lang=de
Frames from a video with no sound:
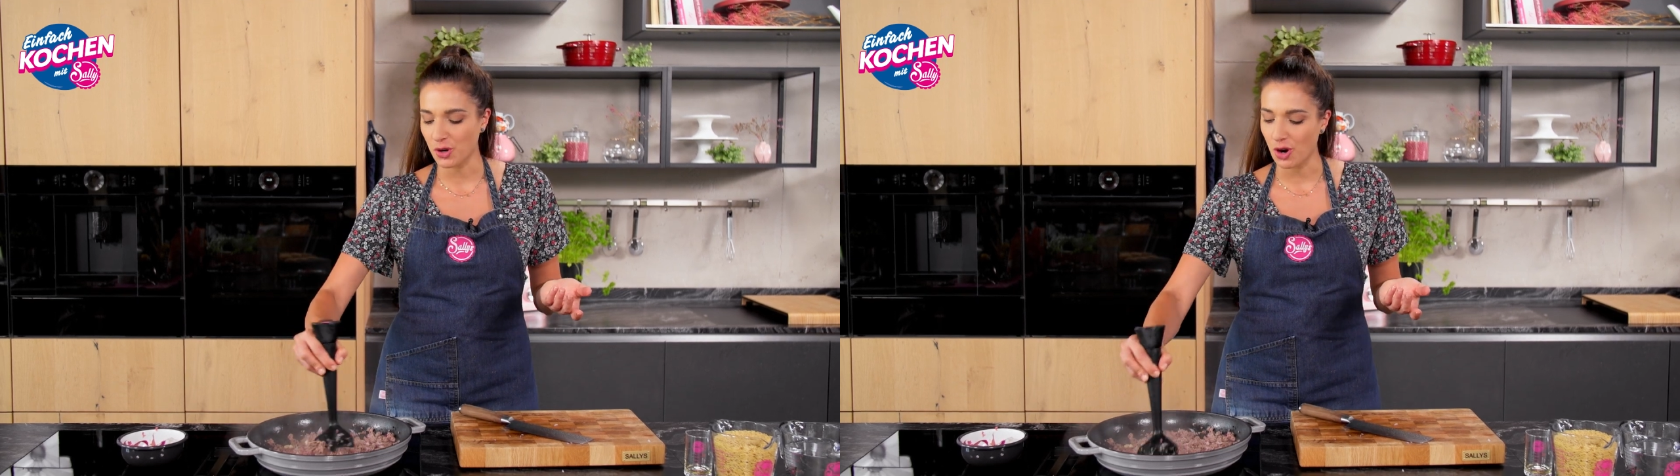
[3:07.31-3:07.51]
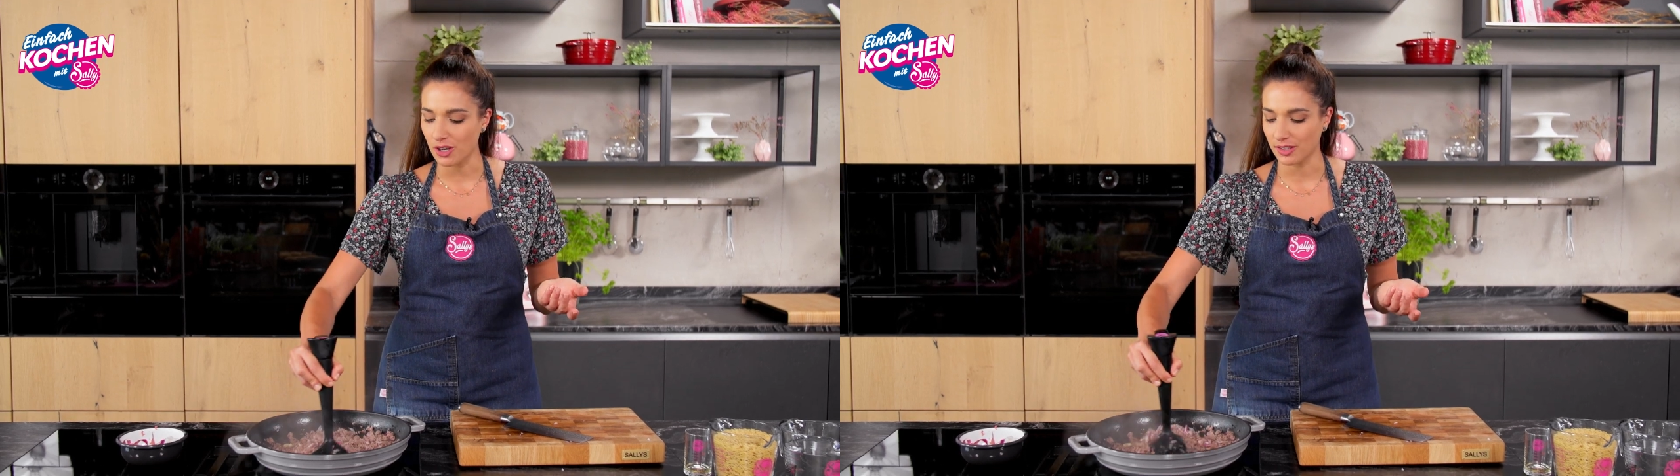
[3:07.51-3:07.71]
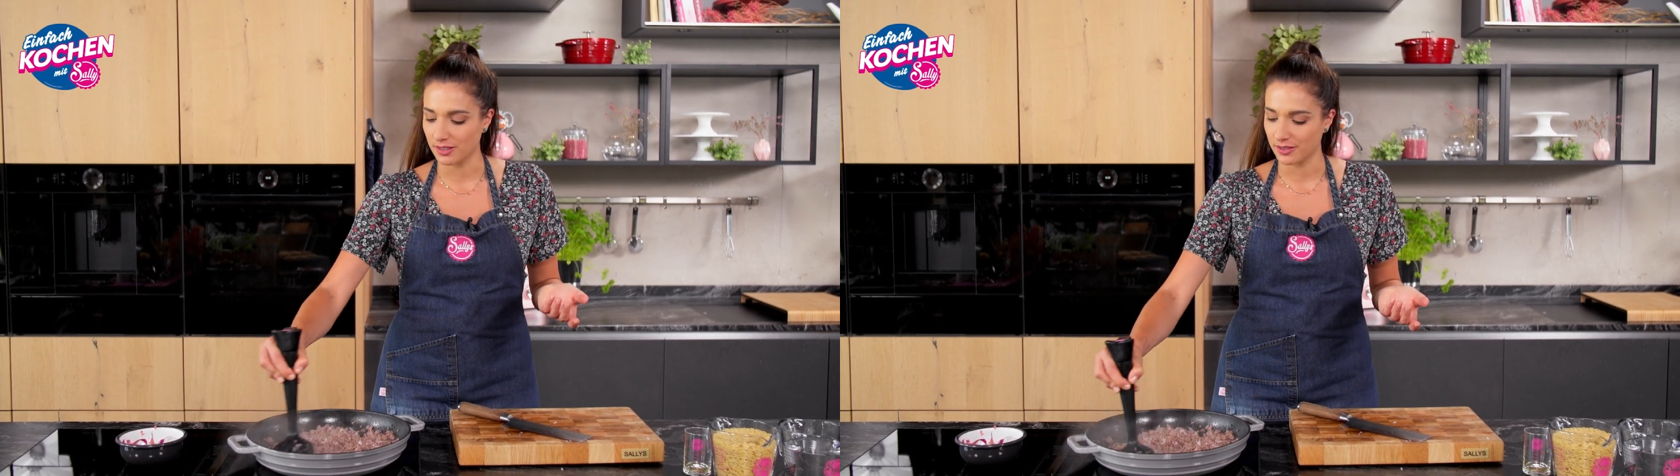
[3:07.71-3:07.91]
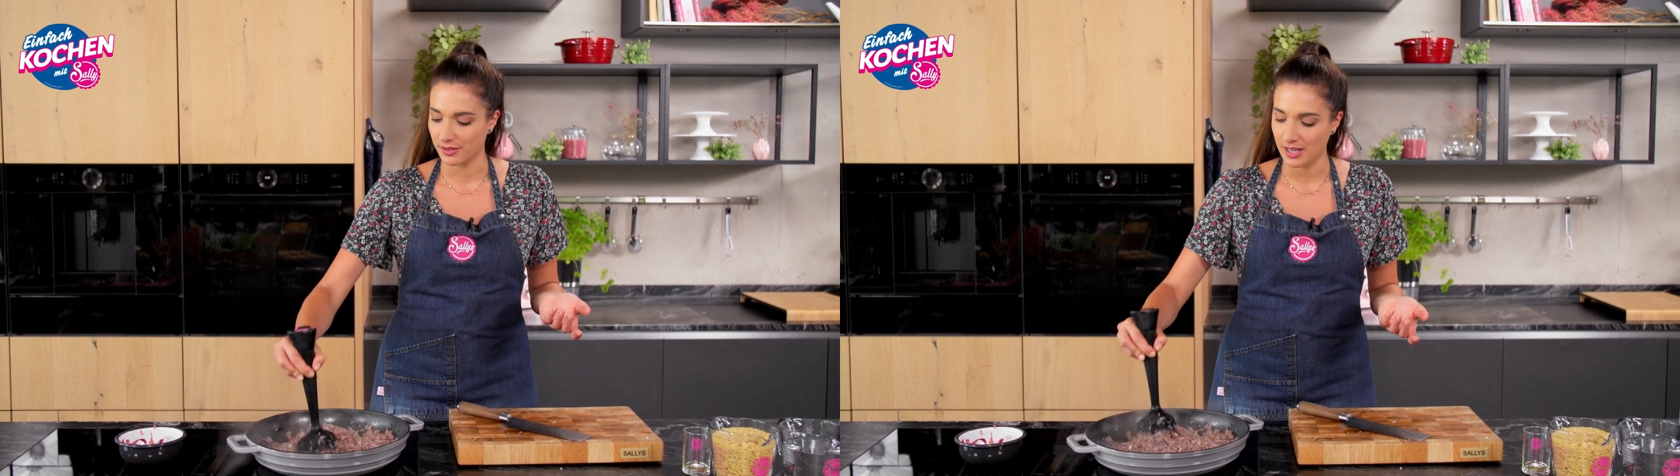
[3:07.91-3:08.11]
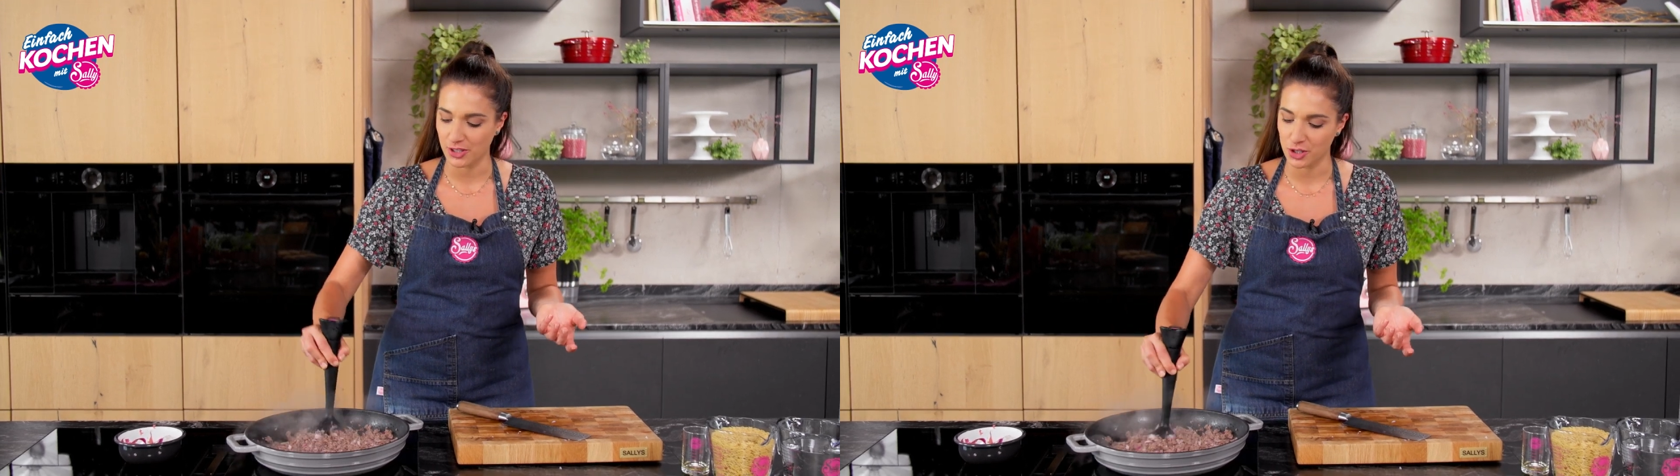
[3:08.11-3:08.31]
kochen
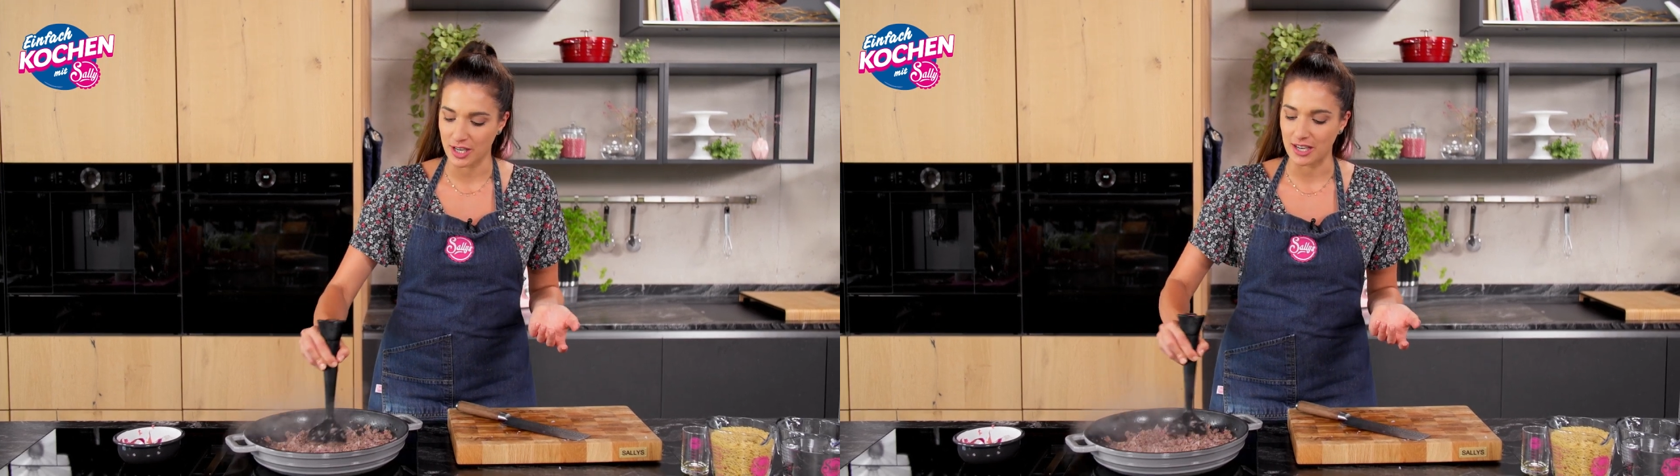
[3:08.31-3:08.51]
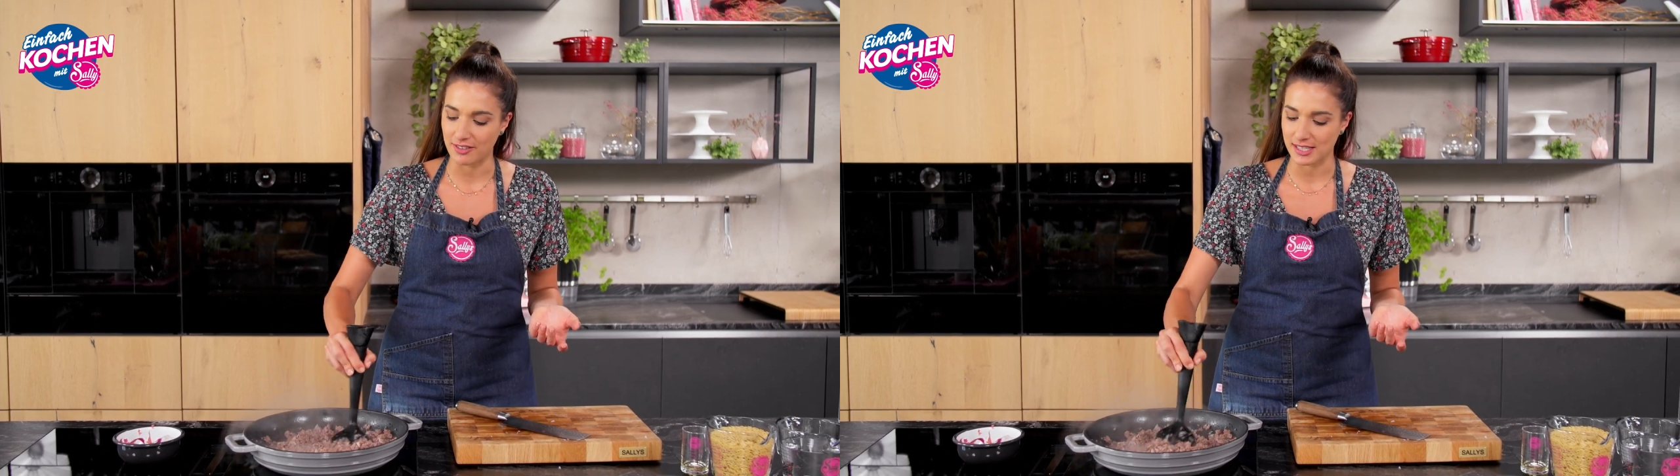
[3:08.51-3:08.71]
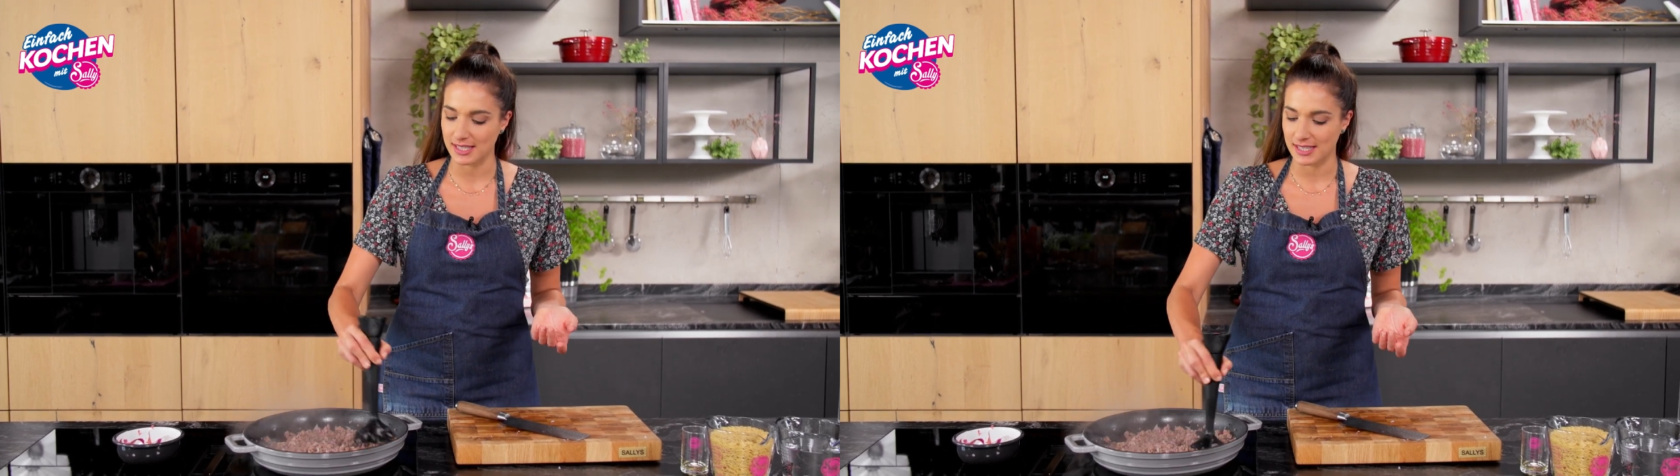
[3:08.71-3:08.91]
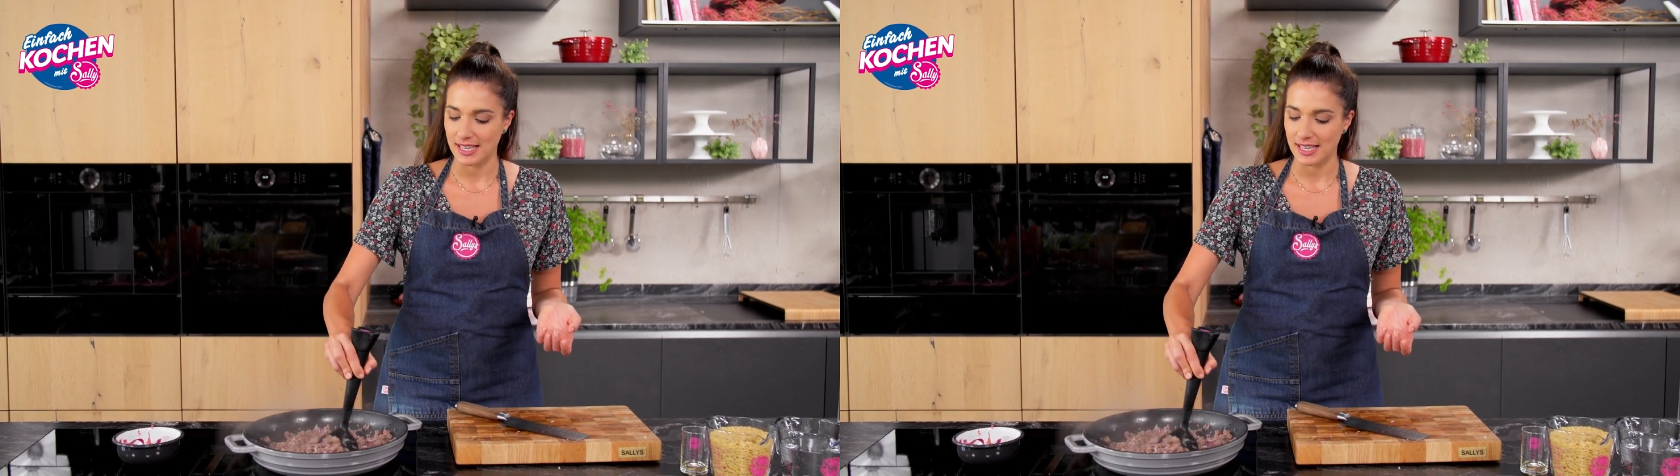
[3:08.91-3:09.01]
und hat schnell was